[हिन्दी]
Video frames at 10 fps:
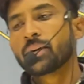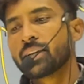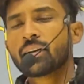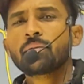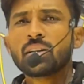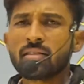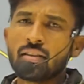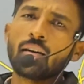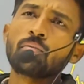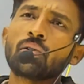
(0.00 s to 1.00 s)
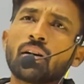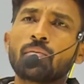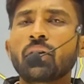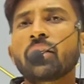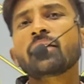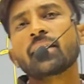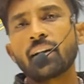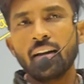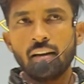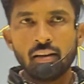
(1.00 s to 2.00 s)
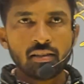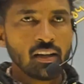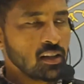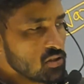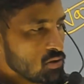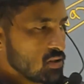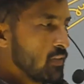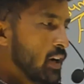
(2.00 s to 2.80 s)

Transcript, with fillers: में आ जाएगा भी किस तरह पूरा का पूरा ये तैयार किया जाता है इसके लिए शॉर्ट सा